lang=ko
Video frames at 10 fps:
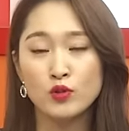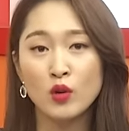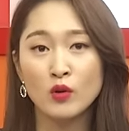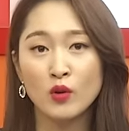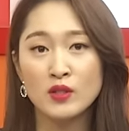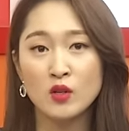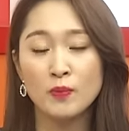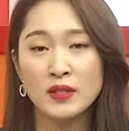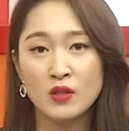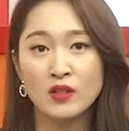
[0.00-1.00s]

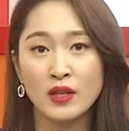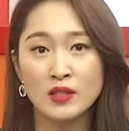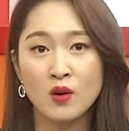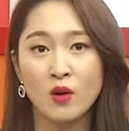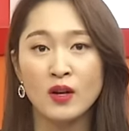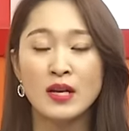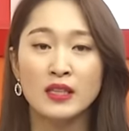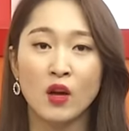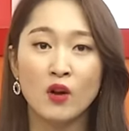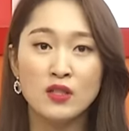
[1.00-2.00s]
부적격자로 판정이 나서
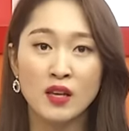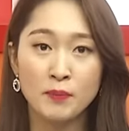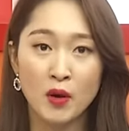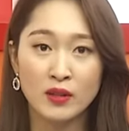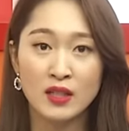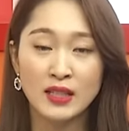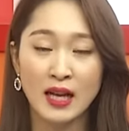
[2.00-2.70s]
13명이